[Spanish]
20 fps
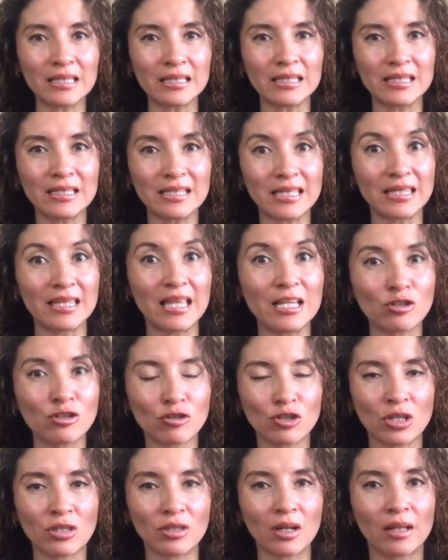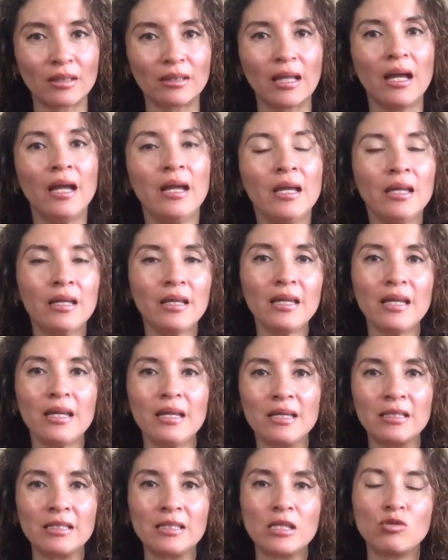de esto se trata y
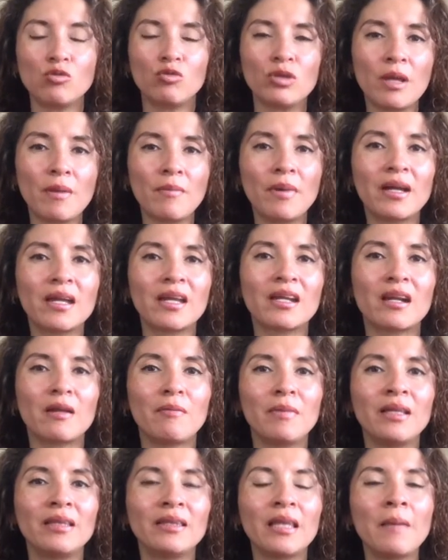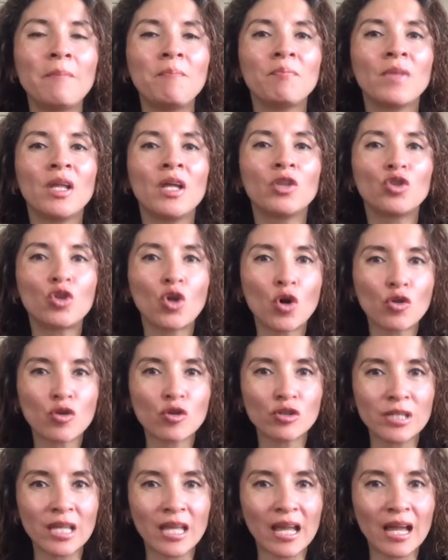este es un tema que realmente
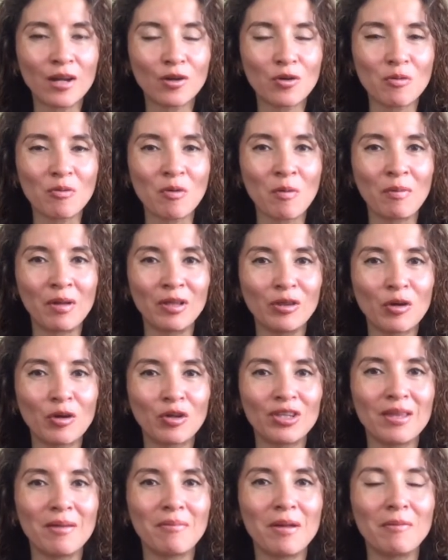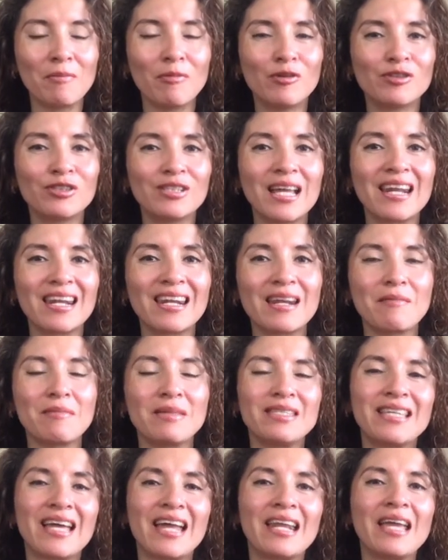todos en algún momento debemos
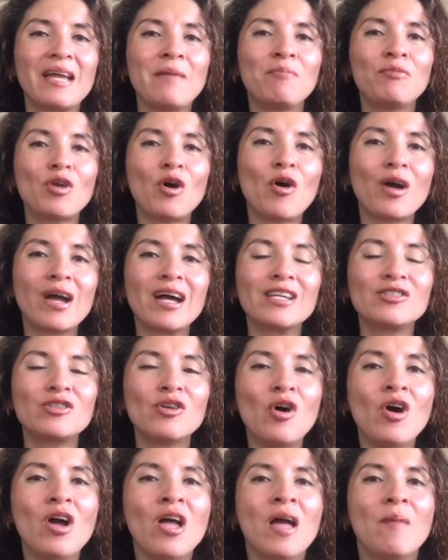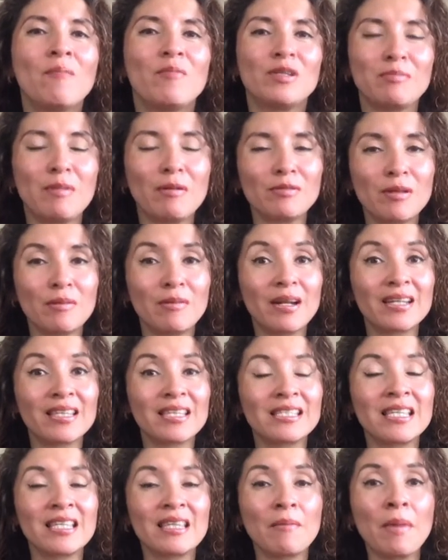revisar. En todo caso, pues vamos a hablar de
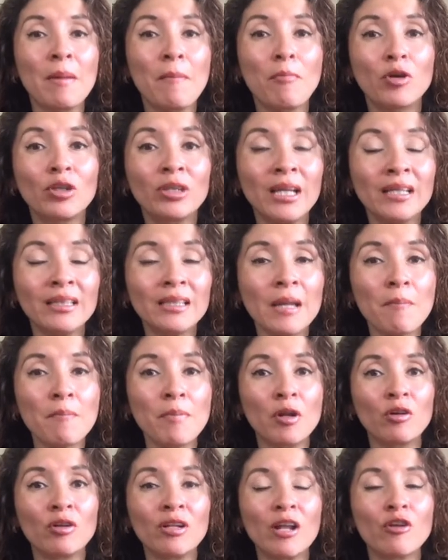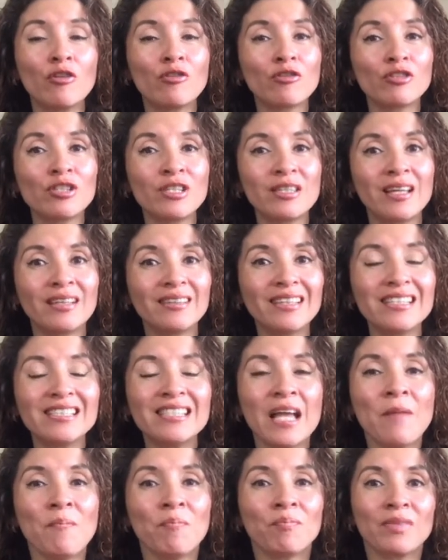este tema importante, pero claro, no sin antes,
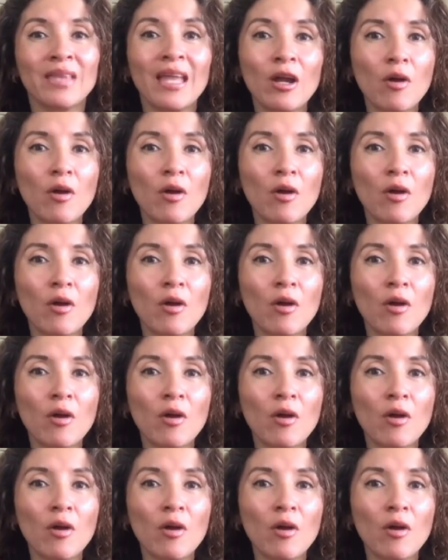tengo